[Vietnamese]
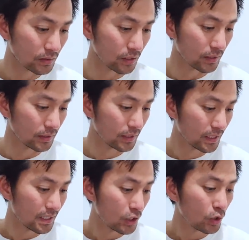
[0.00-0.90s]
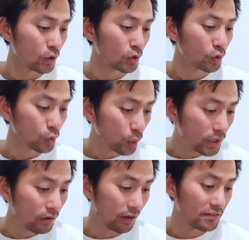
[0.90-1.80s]
Rồi
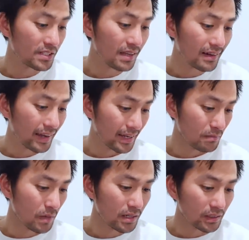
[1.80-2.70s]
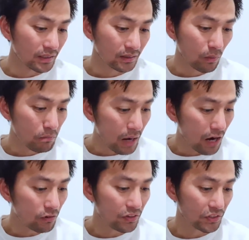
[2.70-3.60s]
Tuy loại visa này mới chỉ được thông
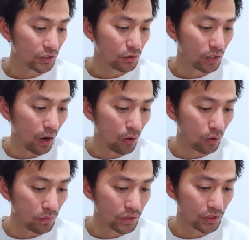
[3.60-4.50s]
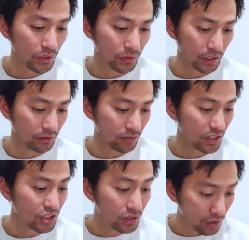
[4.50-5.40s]
báo và những yêu cầu cũng như điều kiện vẫn
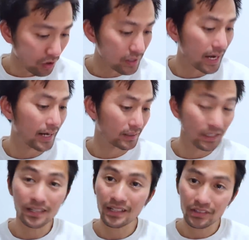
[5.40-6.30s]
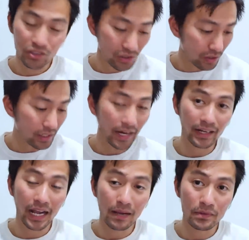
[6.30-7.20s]
chưa rõ ràng. Nhớ nha, chưa rõ ràng.
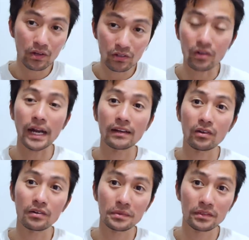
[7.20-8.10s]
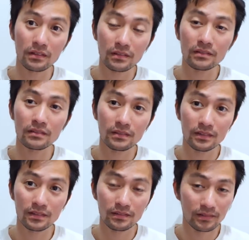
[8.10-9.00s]
Ai mà nói rõ ràng rồi là người đó là,
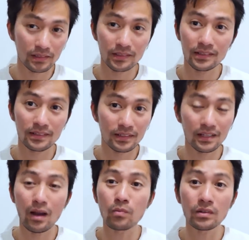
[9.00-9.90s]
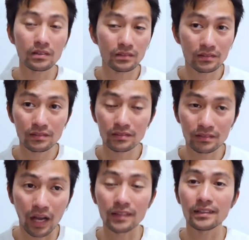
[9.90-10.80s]
là, là không có
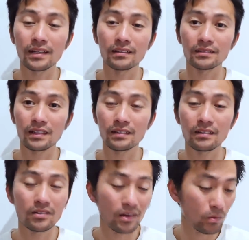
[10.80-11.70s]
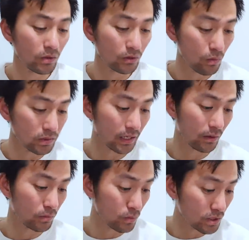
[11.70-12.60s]
thật nha. Người ta nói không có đúng nha,
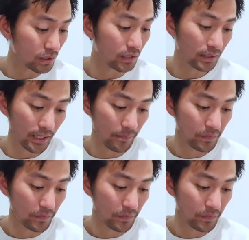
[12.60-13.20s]
không đúng sự thật nha.